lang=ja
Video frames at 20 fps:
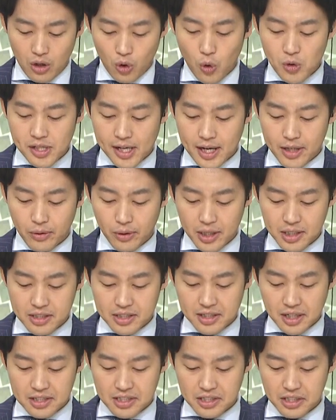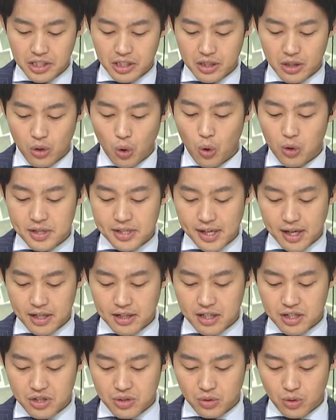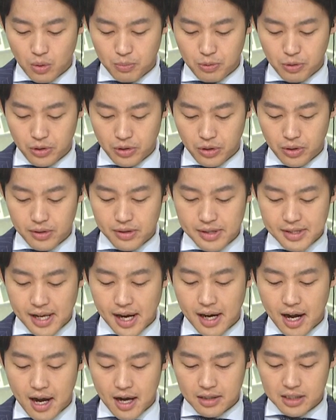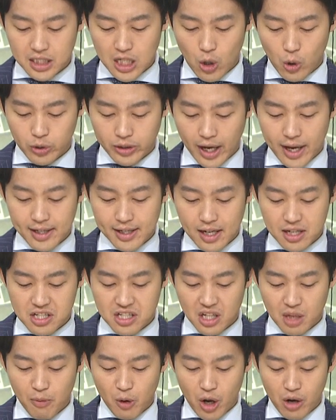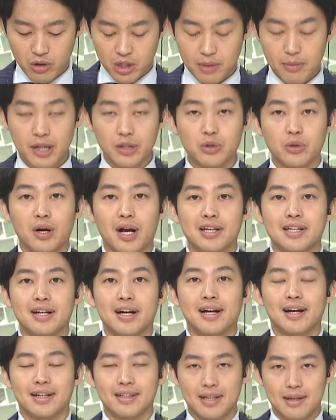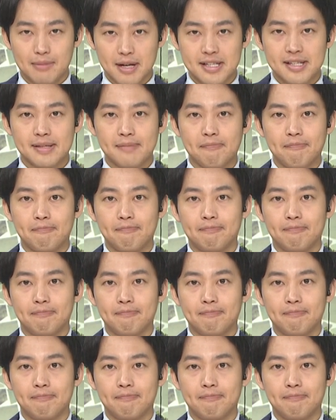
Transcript: 5歳の園児たちに国際基準のプール佐賀アクアを体験してもらうイベントが開かれています